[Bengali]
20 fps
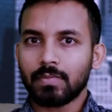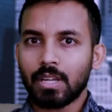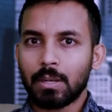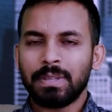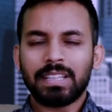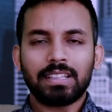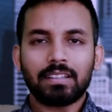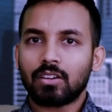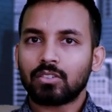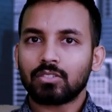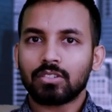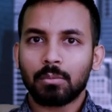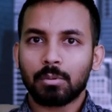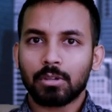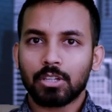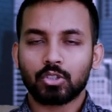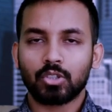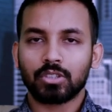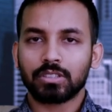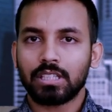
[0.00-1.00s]
মিথ্যা কথা
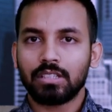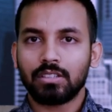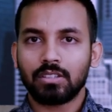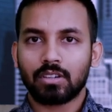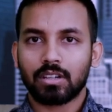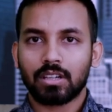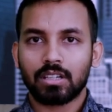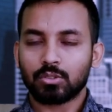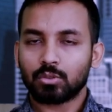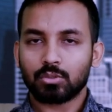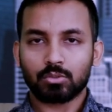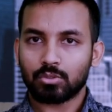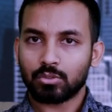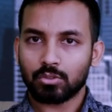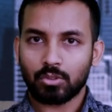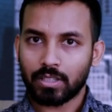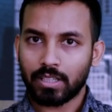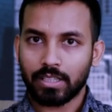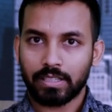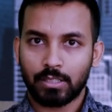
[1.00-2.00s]
বলা শয়তানি করার তো কোনো
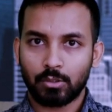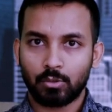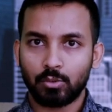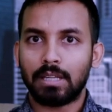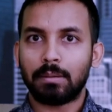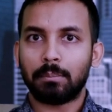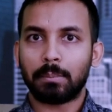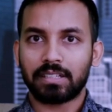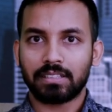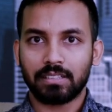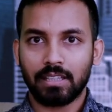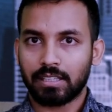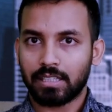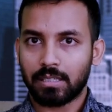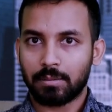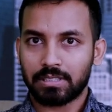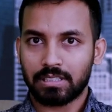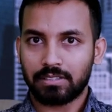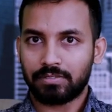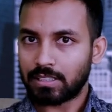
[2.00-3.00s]
দরকার নাই দুই নাম্বারই
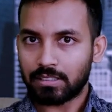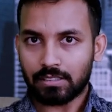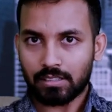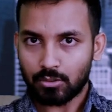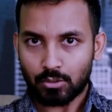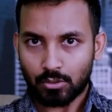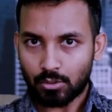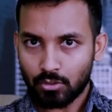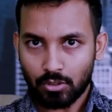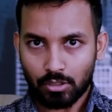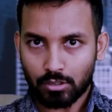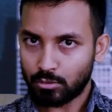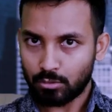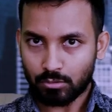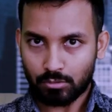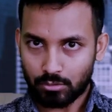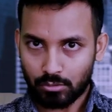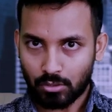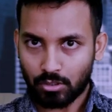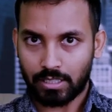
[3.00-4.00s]
ধান্দাবাজি ফাত্রাচরণ করার তো
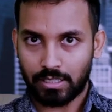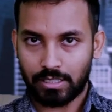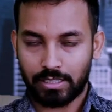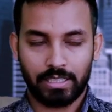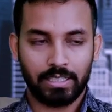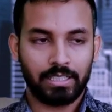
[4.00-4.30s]
কোনো দরকার নাই